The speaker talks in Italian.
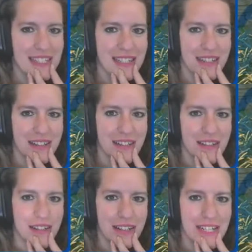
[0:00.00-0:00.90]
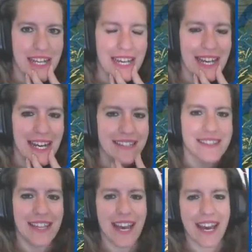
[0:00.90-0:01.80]
Ole,
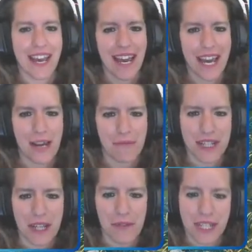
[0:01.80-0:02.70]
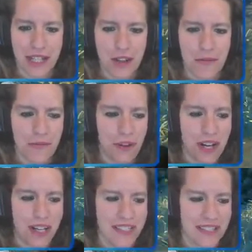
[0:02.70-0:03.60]
sì, fichi fichi con
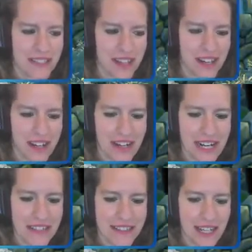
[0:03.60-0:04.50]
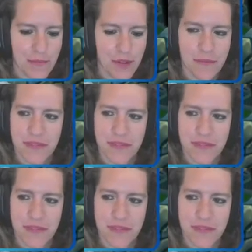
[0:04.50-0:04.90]
Fozio. Andiamo.